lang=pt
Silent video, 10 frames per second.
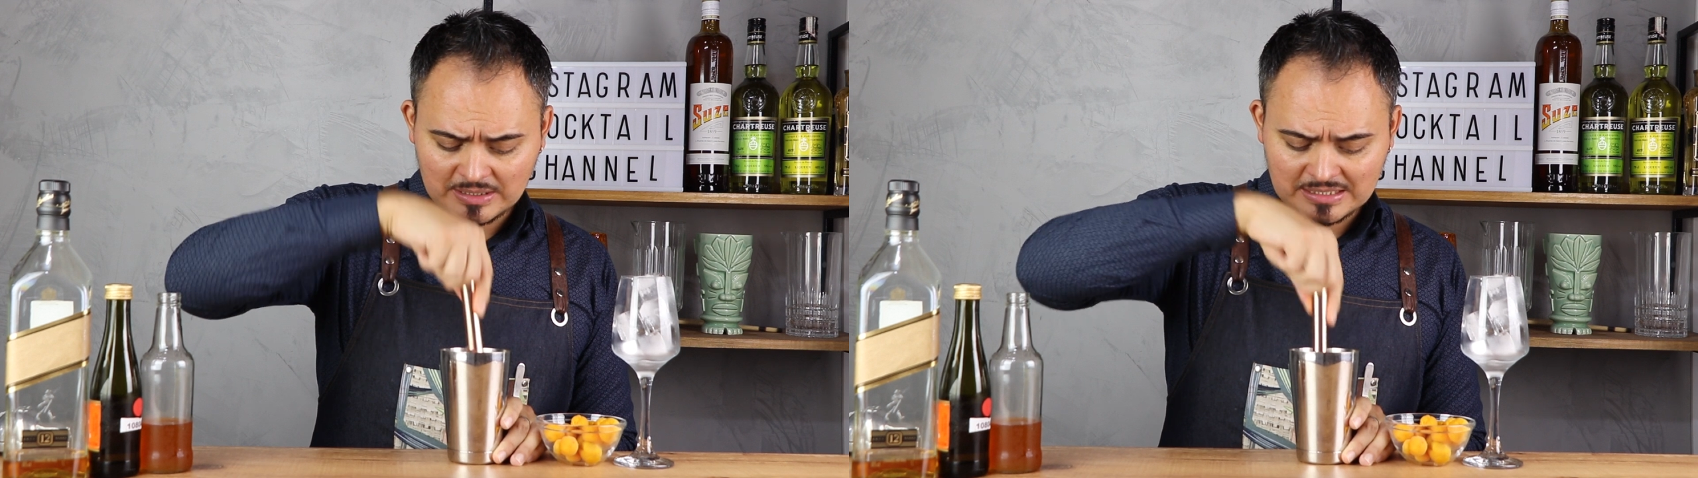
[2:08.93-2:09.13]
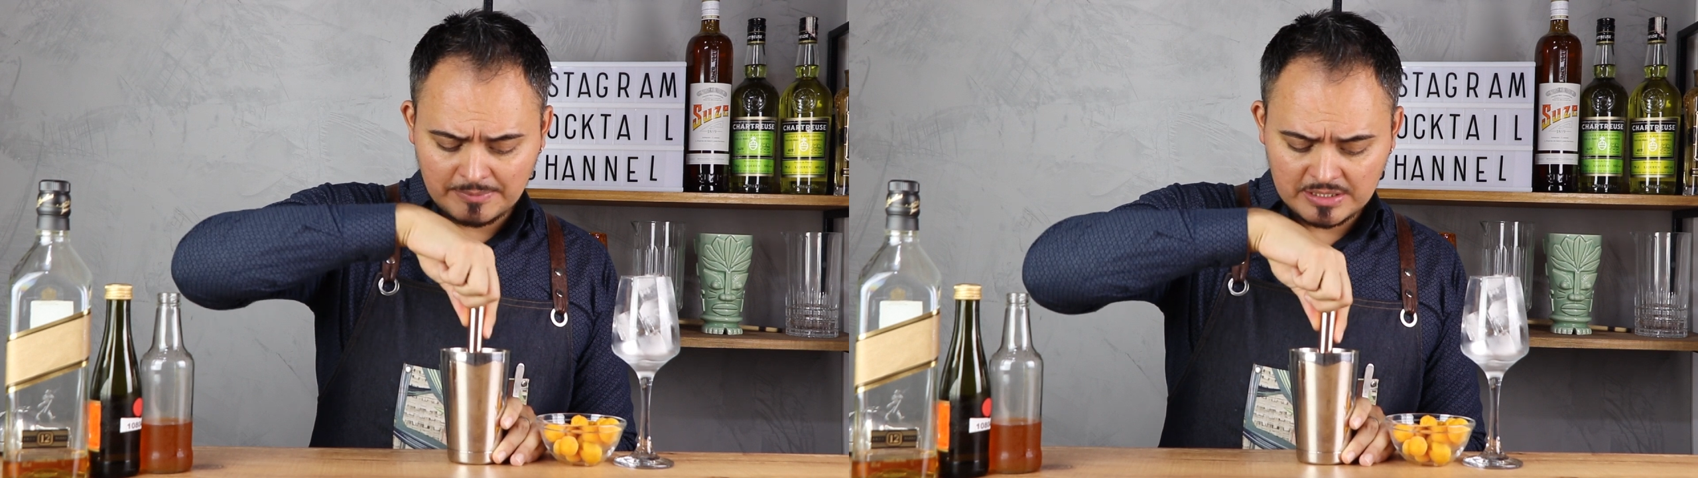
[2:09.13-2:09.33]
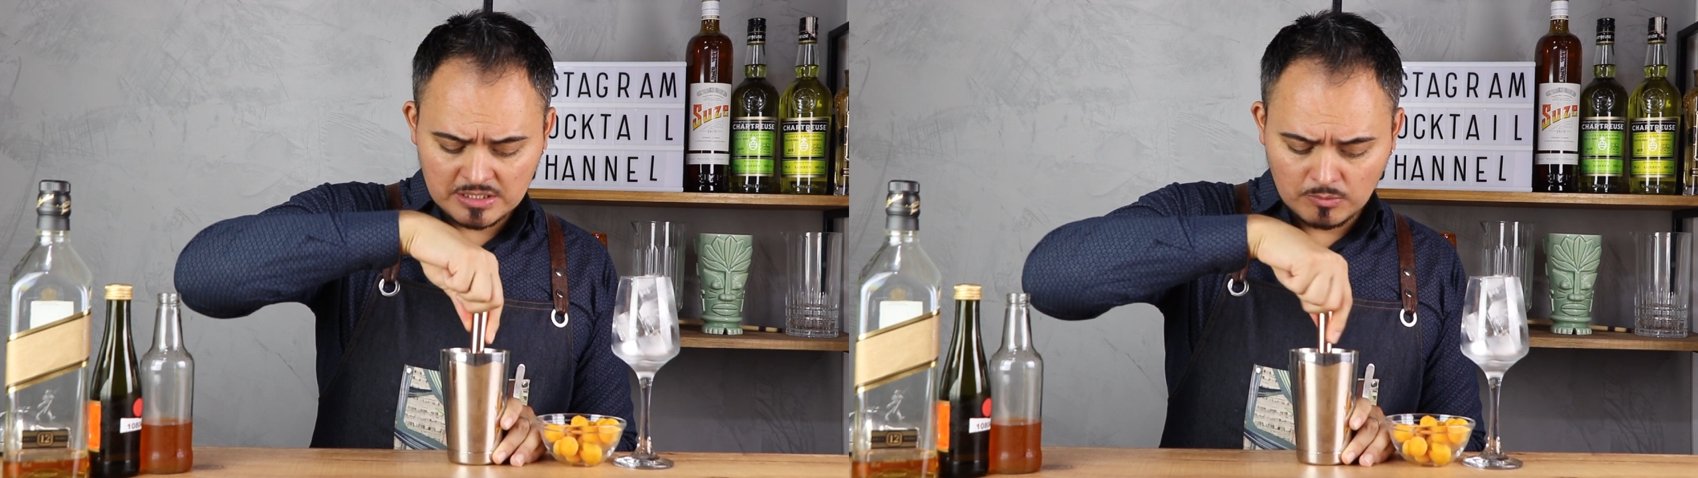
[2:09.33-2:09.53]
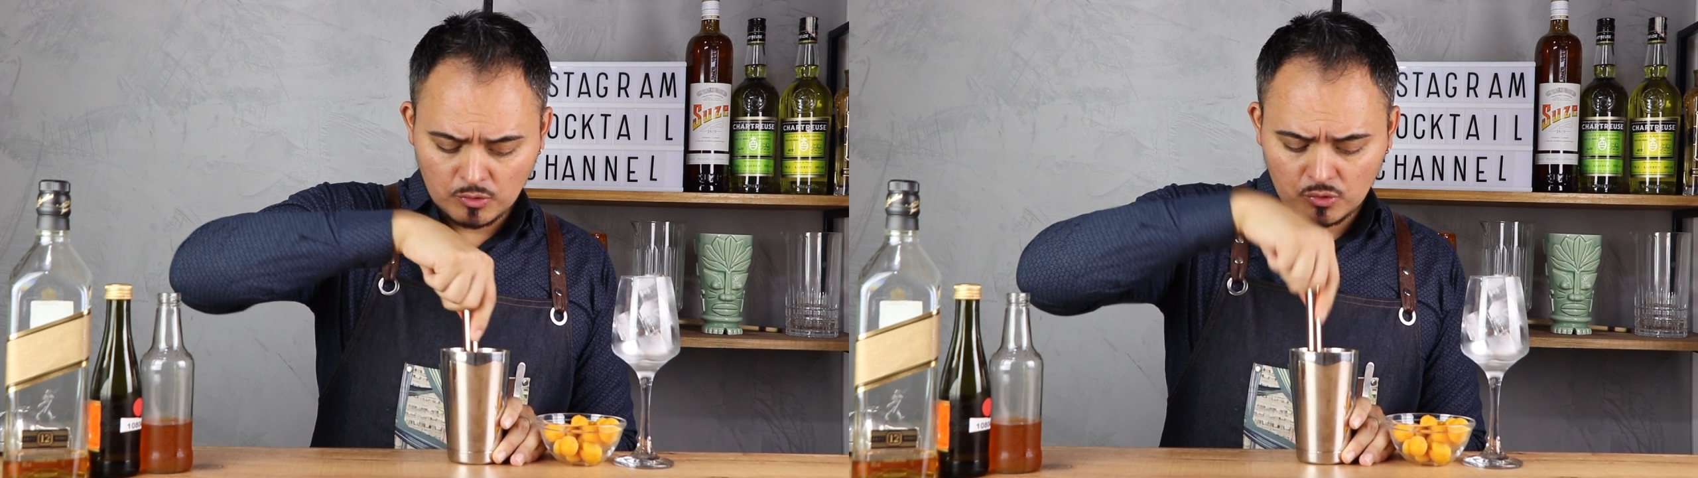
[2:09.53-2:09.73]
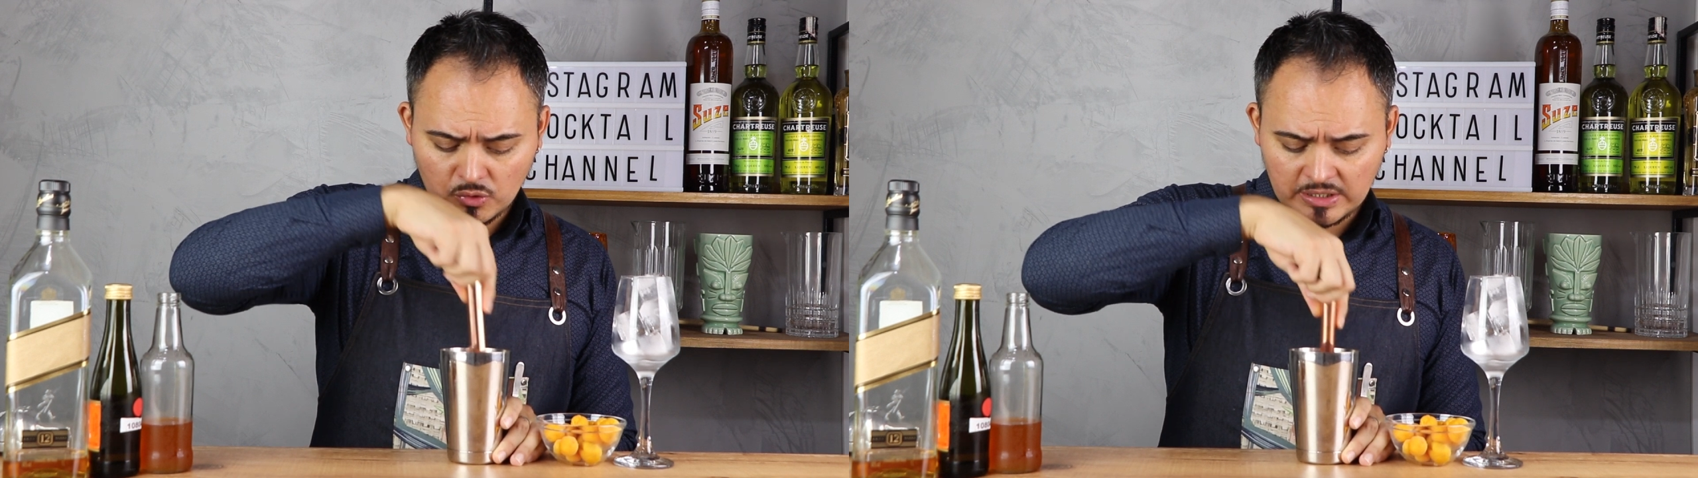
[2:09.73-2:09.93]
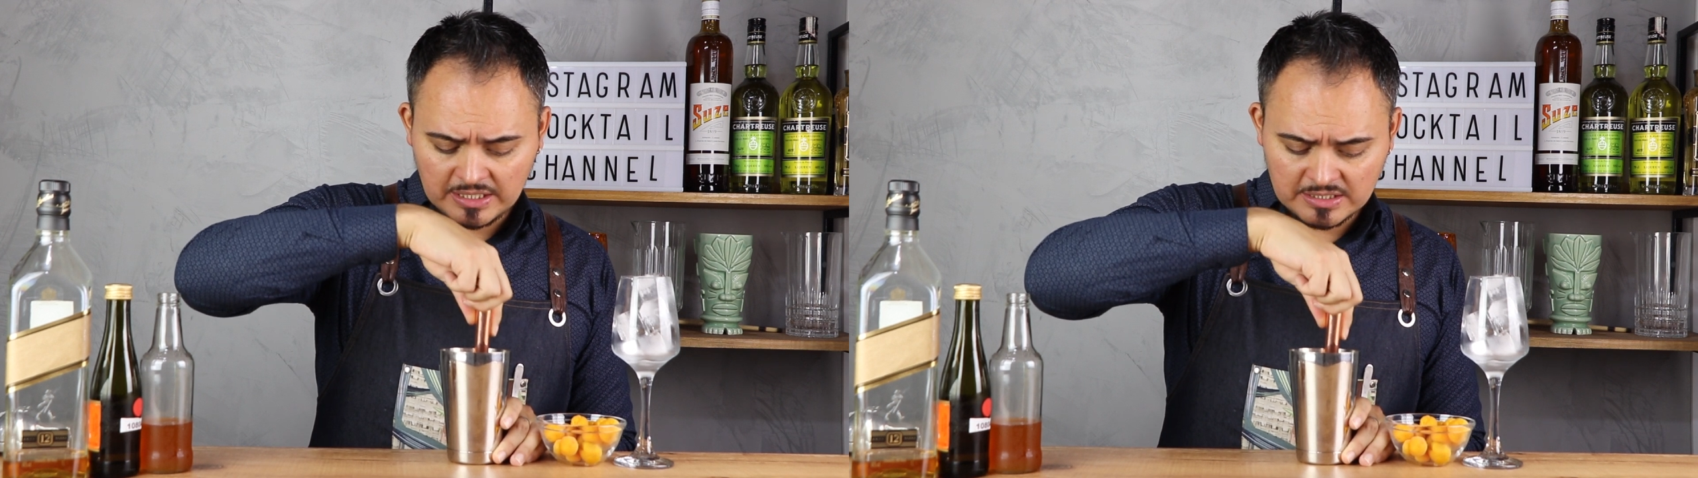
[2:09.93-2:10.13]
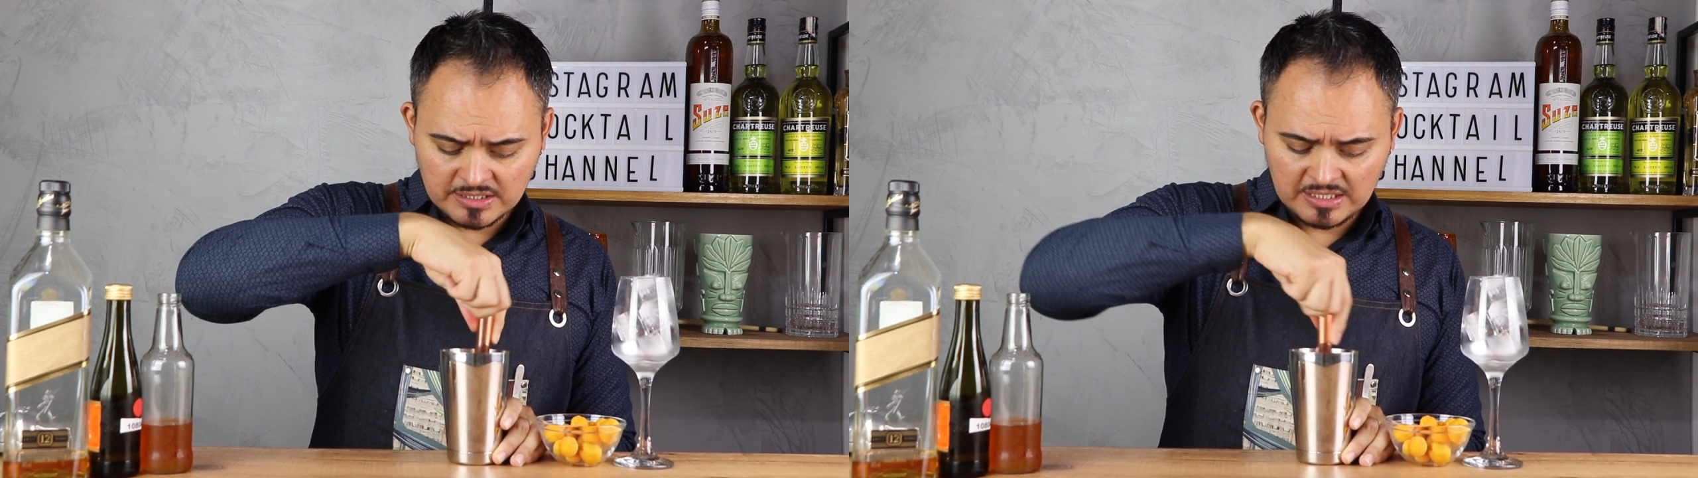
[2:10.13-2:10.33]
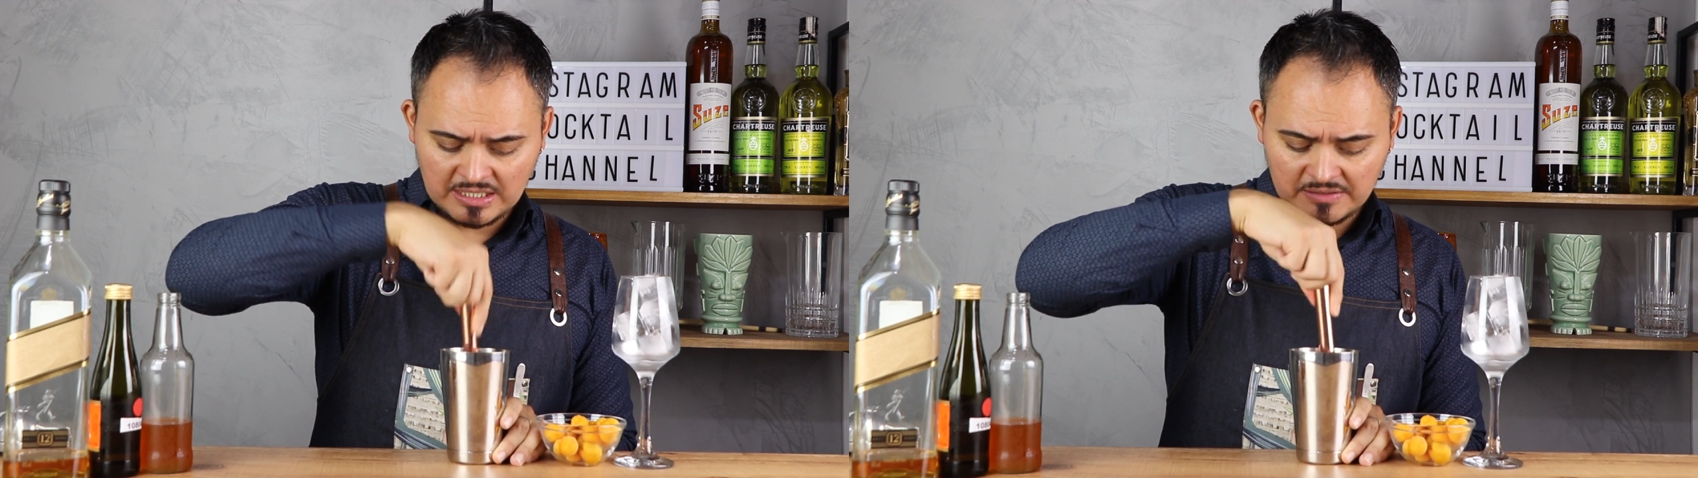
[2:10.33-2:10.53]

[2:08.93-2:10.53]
semente muito grande, né?